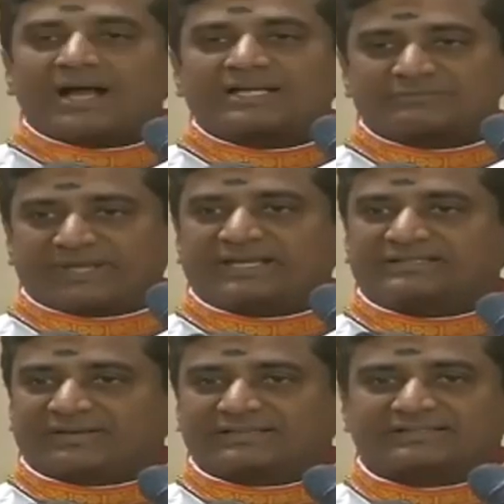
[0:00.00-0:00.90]
காங்கிரஸ்
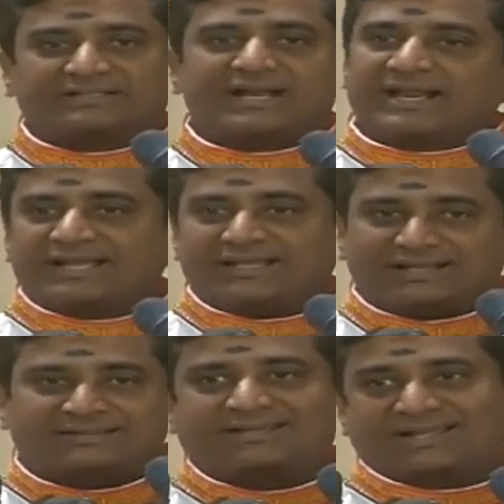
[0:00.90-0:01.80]
பேரியக்கத்தை வளர்த்துறதுக்கு நான் நிறைய
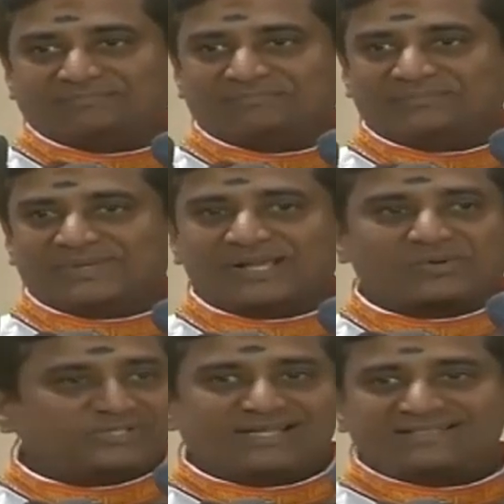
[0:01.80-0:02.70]
இழந்திருக்கேன்
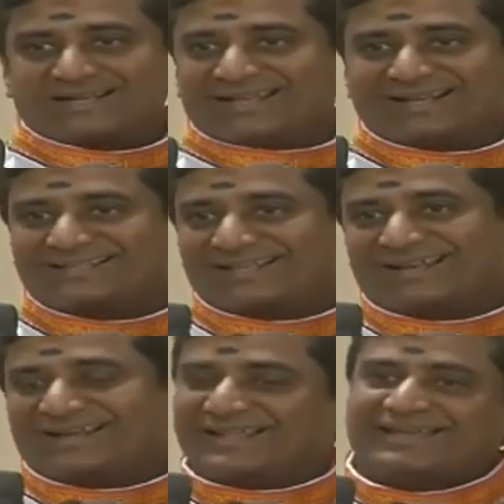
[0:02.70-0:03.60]
கொஞ்சம் நஞ்செல்லாம் நான்
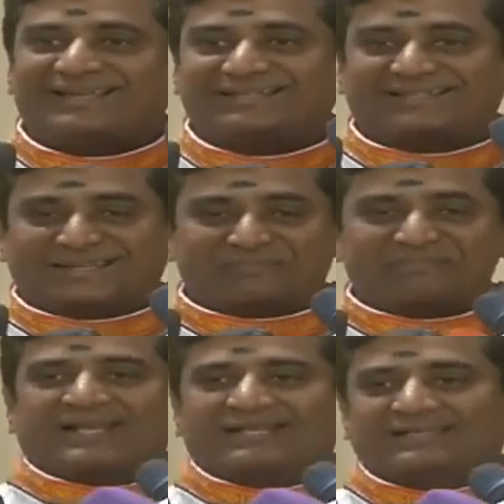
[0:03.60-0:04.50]
இழந்ததெல்லாம் இல்லை நிறைய இழந்திருக்கேன்
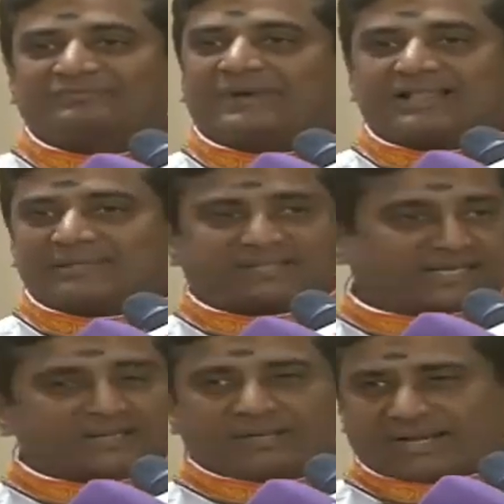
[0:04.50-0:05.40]
எனக்கு ஃபாதர்
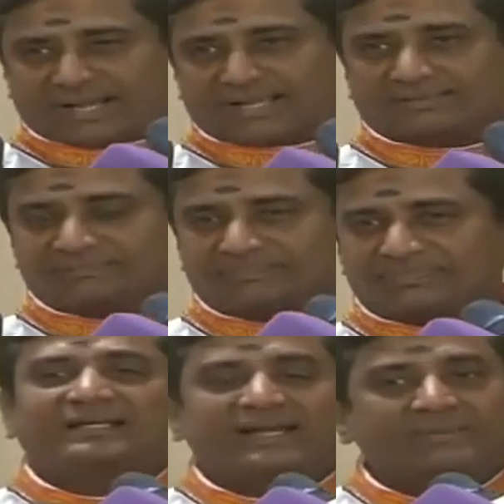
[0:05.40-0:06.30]
மதர் ரெண்டு பேருமே கிடையாது
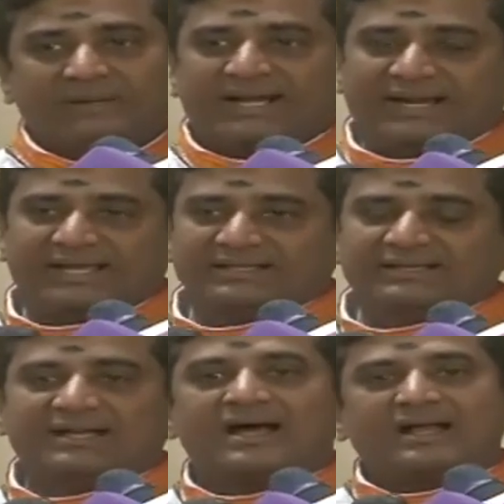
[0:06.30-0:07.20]
ரெண்டு பேருமே கிடையாது
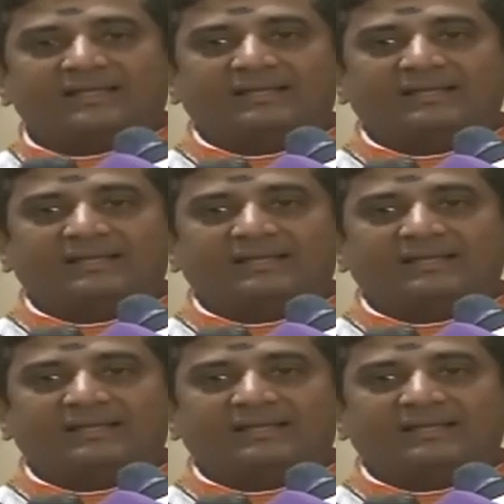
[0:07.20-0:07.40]
நான் ஆனால்